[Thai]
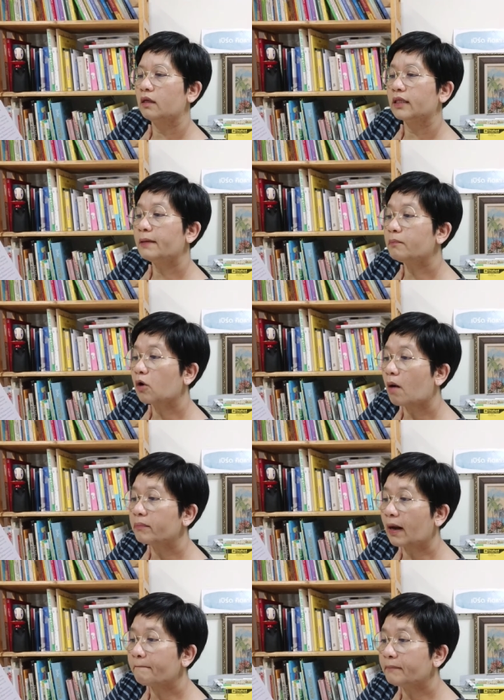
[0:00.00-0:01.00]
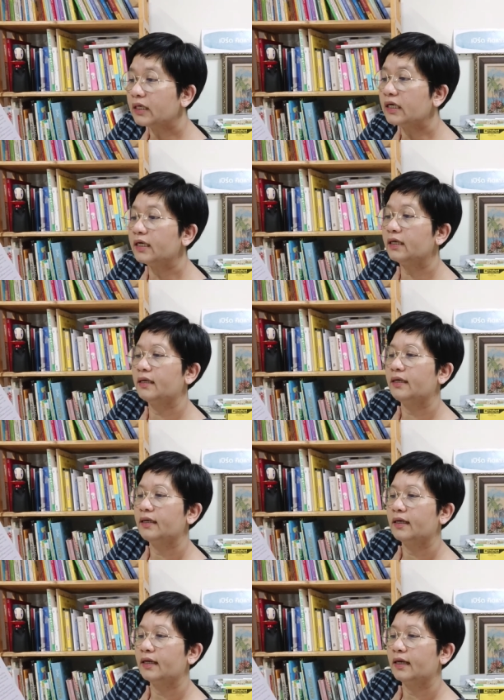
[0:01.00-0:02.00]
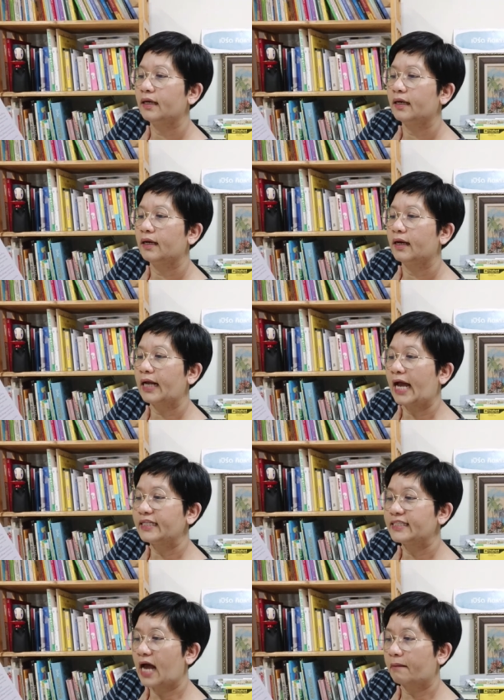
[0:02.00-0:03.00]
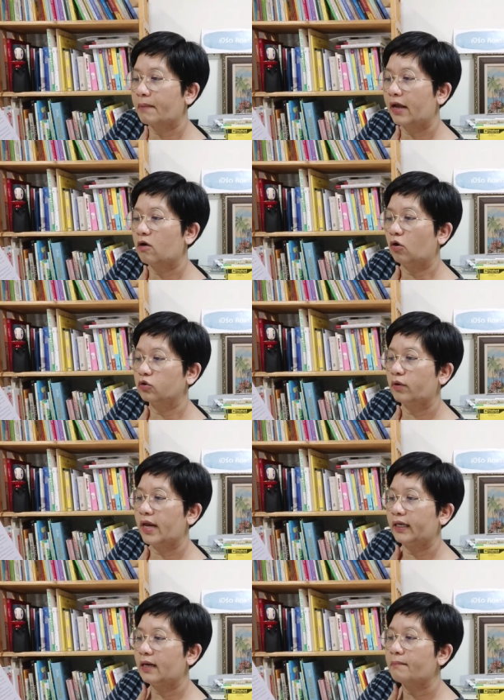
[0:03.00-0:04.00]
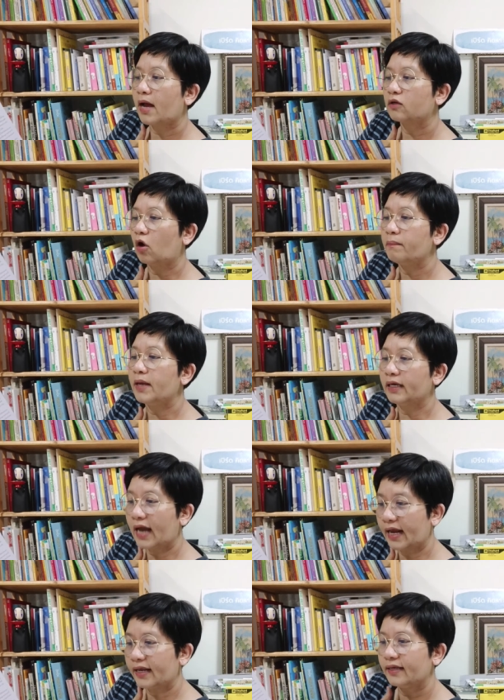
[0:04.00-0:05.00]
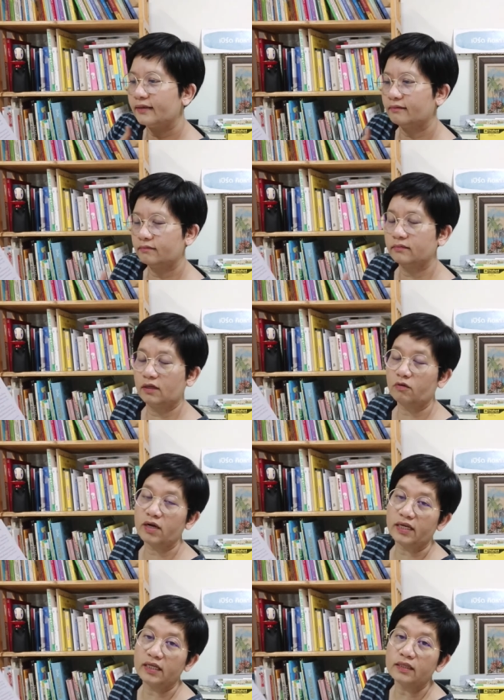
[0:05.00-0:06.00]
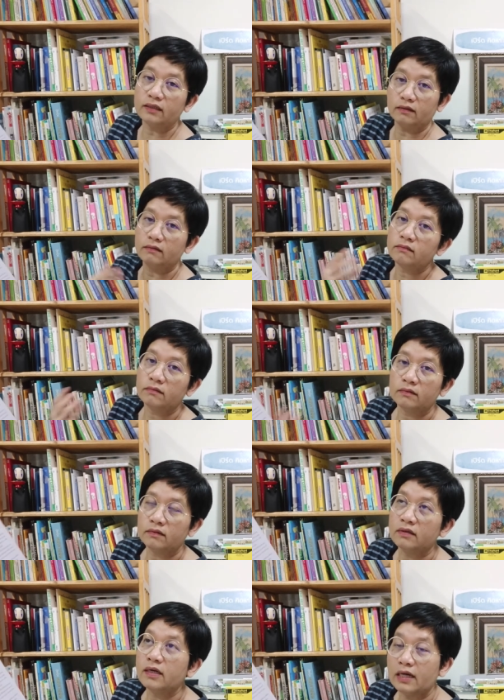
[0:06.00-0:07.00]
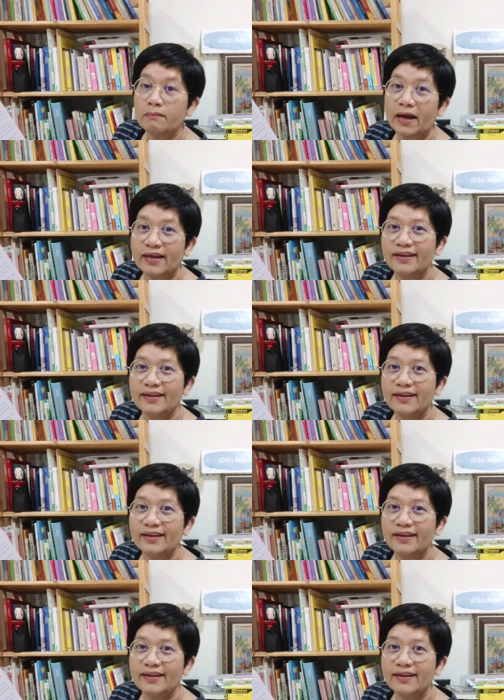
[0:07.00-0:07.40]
ท่านพร้อมรับมือการจากไปของตนเองได้มากน้อยเพียงใดเราเคยคิดถึงเรื่องนี้ไหม